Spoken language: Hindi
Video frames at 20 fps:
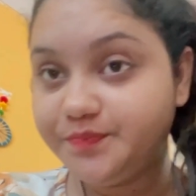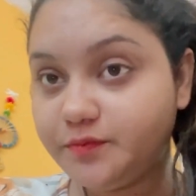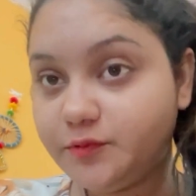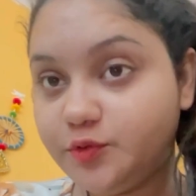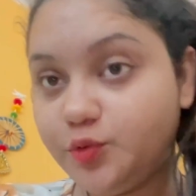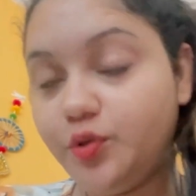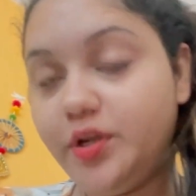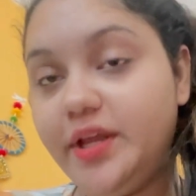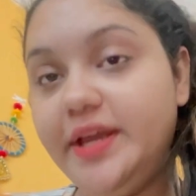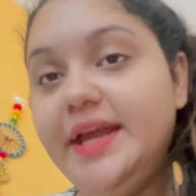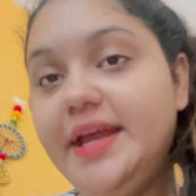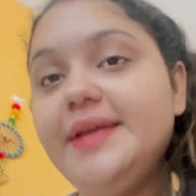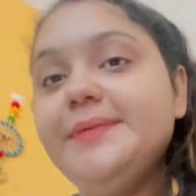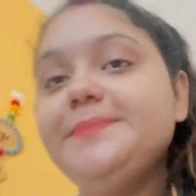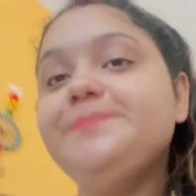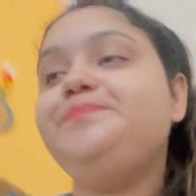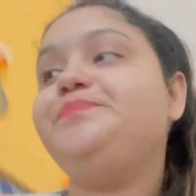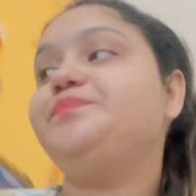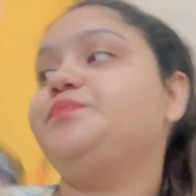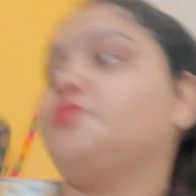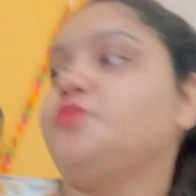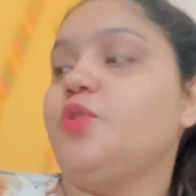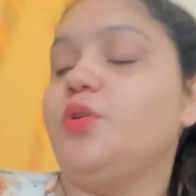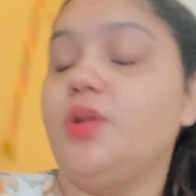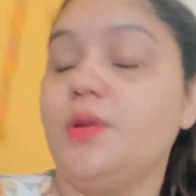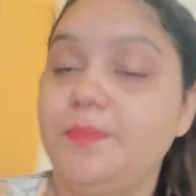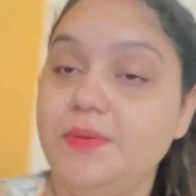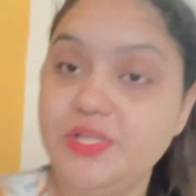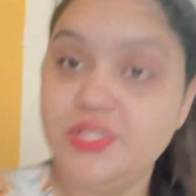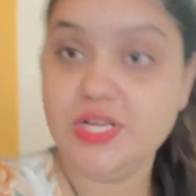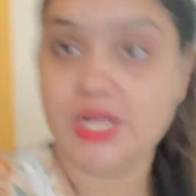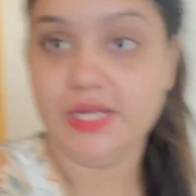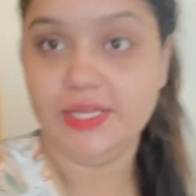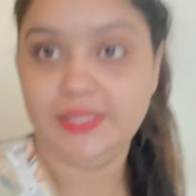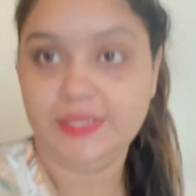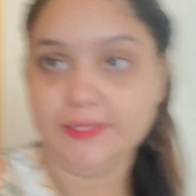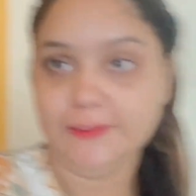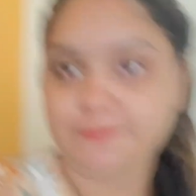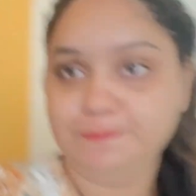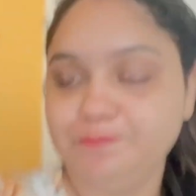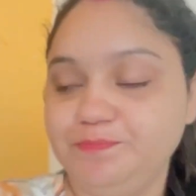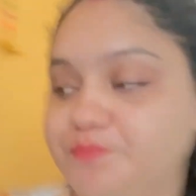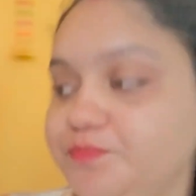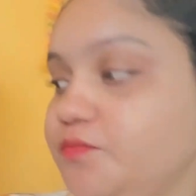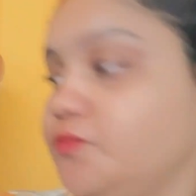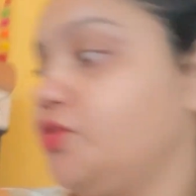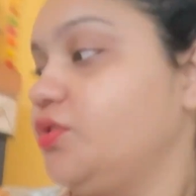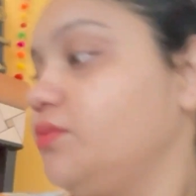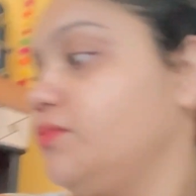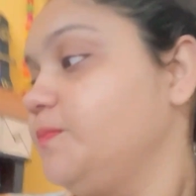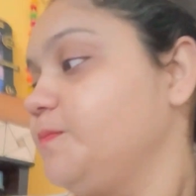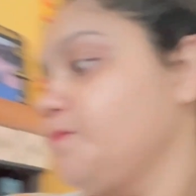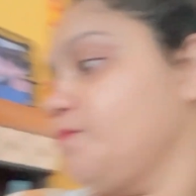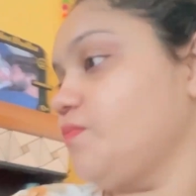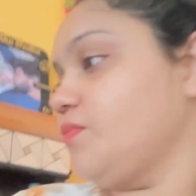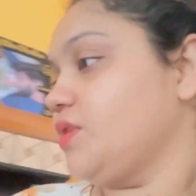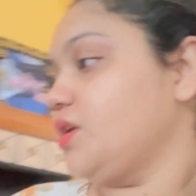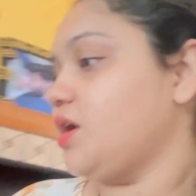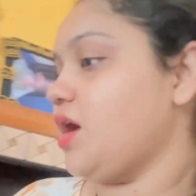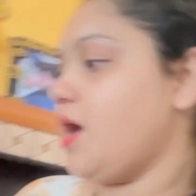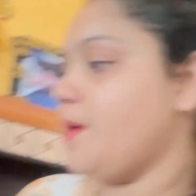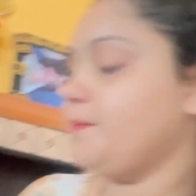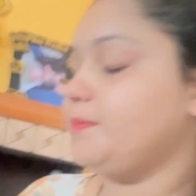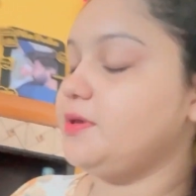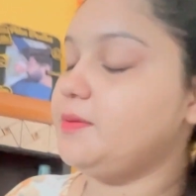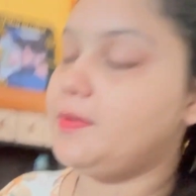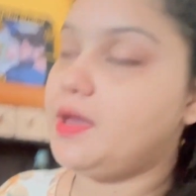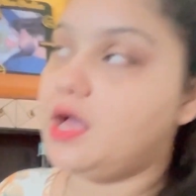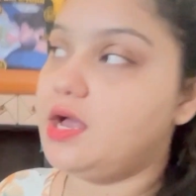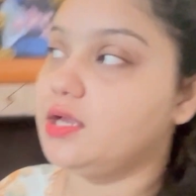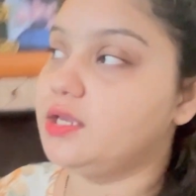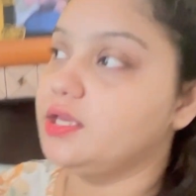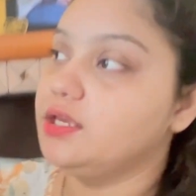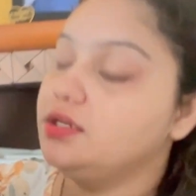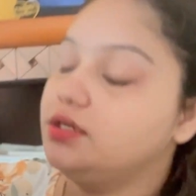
उठे हैं और अभी जा रहे हैं काम भी मैं आगे ही